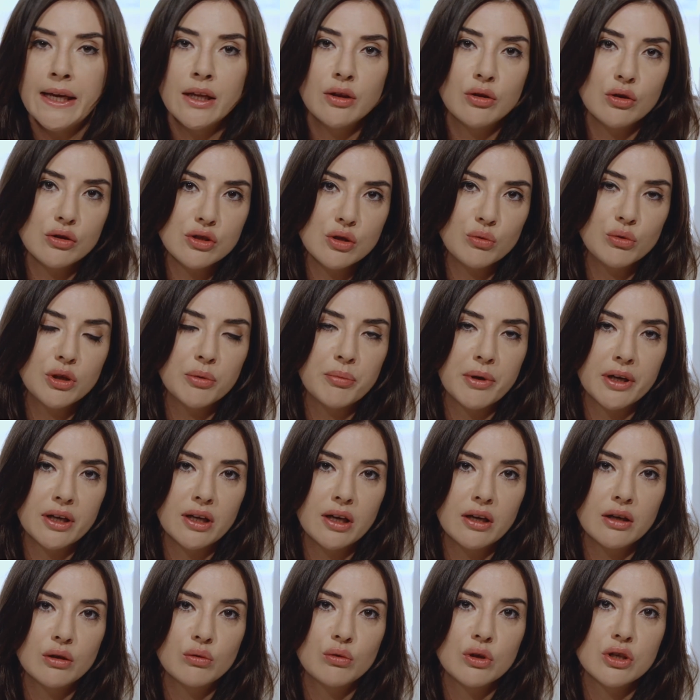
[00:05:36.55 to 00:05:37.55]
To są te
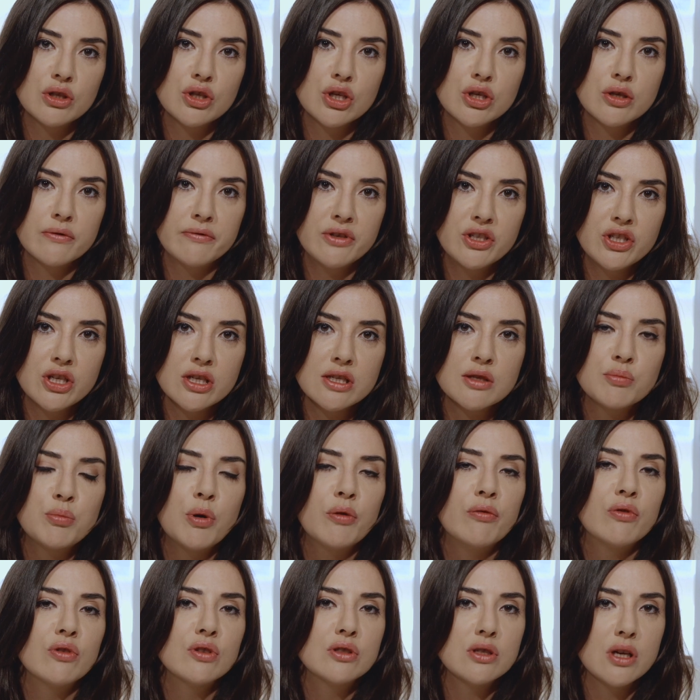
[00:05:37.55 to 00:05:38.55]
markery, które rzeczywiście z
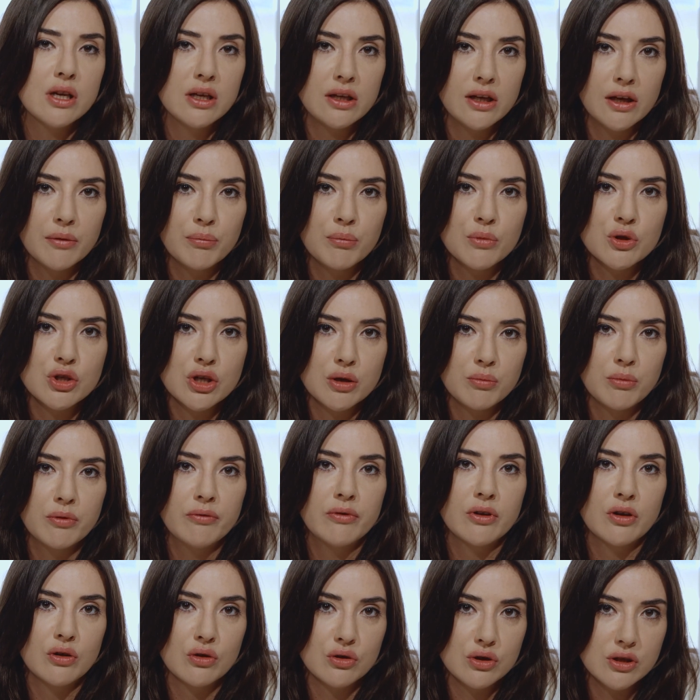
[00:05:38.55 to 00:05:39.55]
powodzeniem możemy
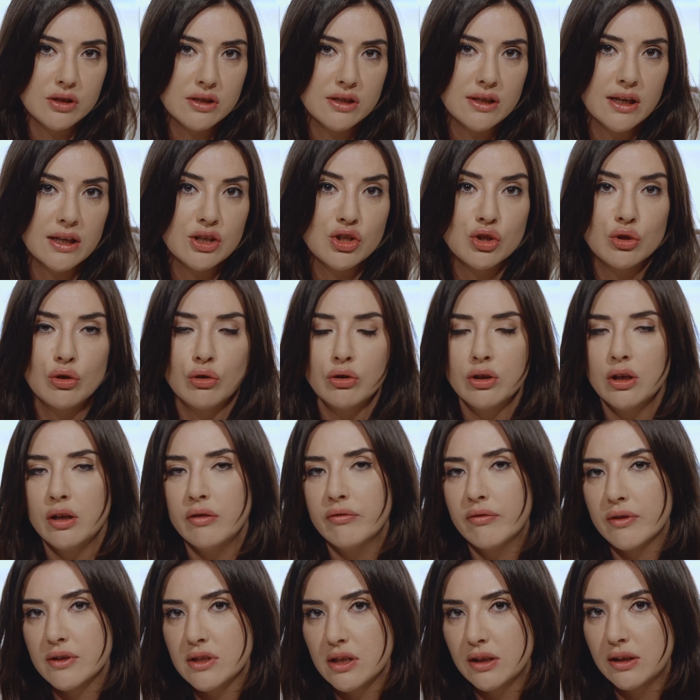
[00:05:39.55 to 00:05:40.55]
wykorzystać do
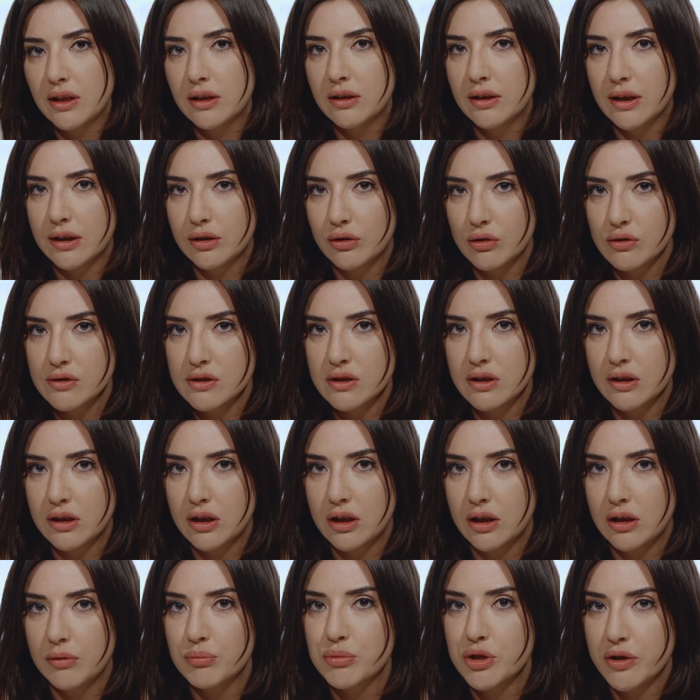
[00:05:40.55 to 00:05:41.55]
nieinwazyjnej
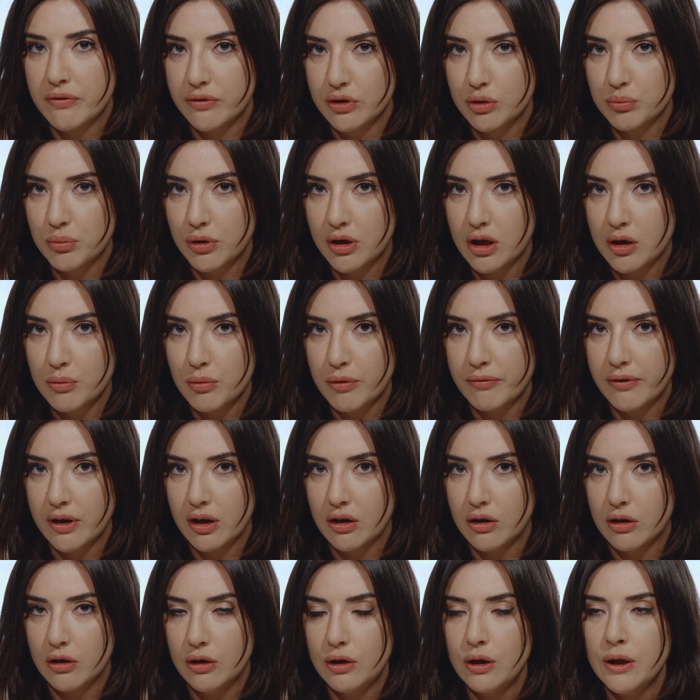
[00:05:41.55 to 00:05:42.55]
diagnostyki przewodu
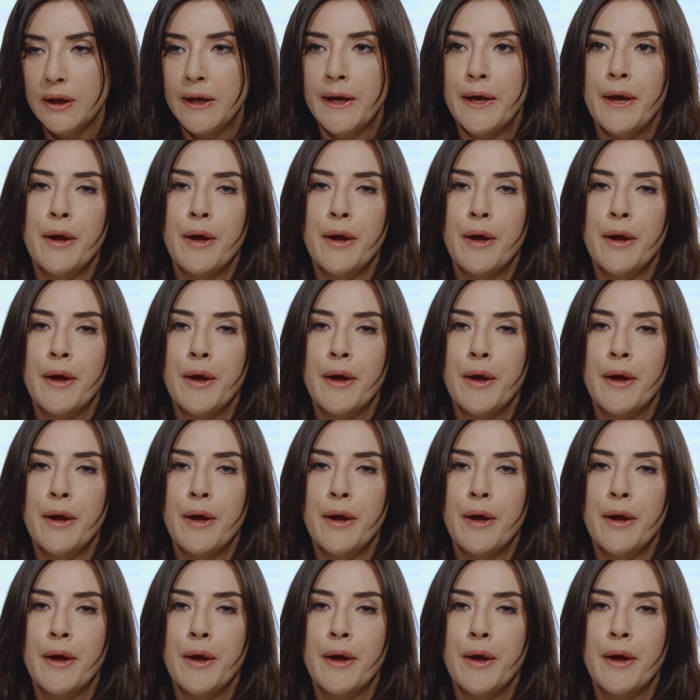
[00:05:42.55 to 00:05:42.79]
pokarmowego.